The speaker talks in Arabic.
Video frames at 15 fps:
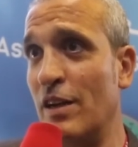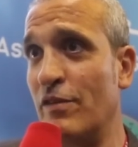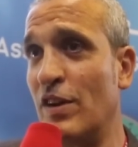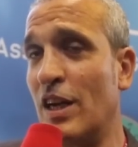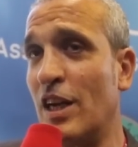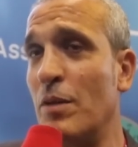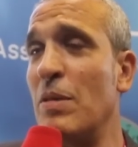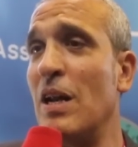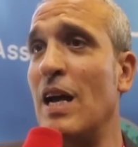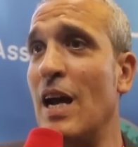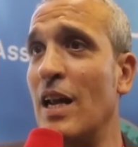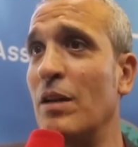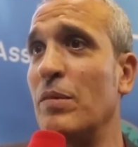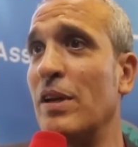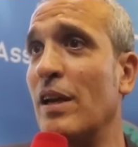الافريقيه بل
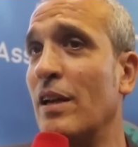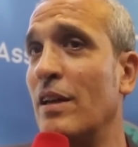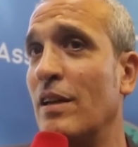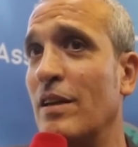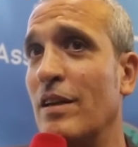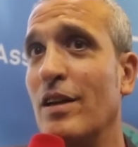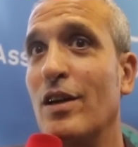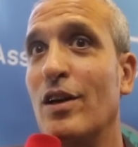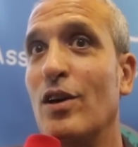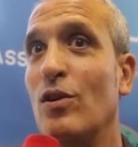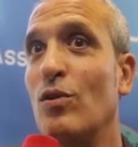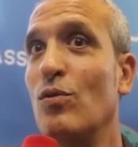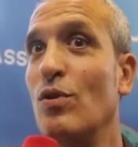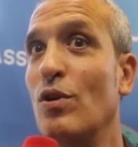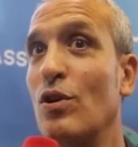عالميا
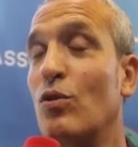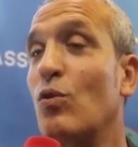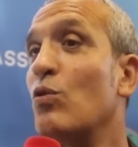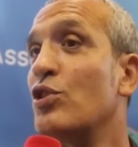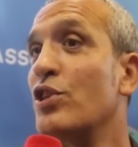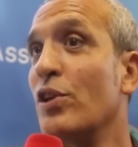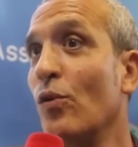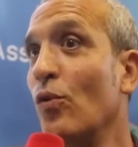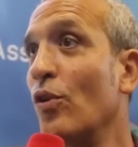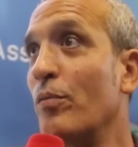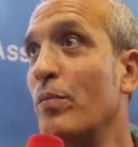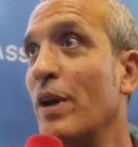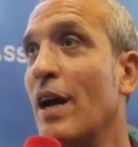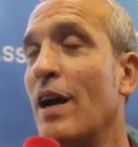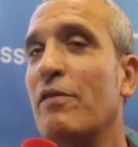وكل شيء نوه
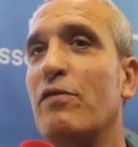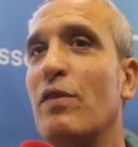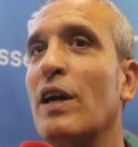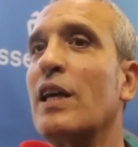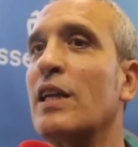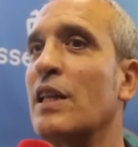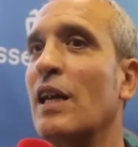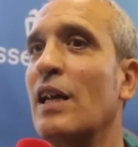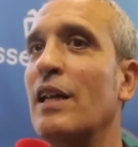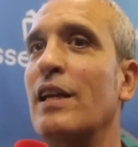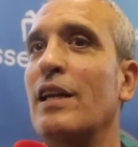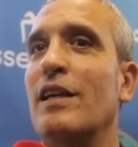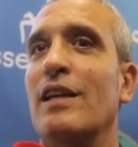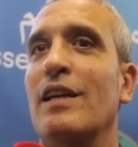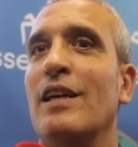بها فكيظهر
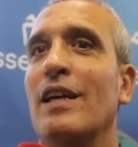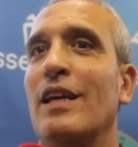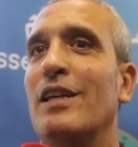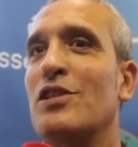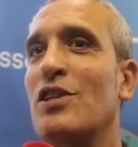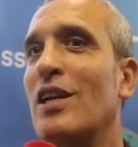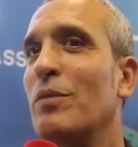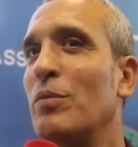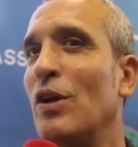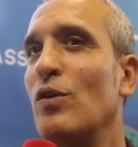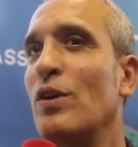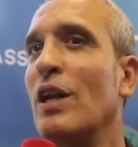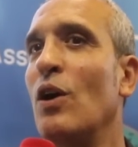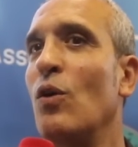لي ان شاء الله بحول الله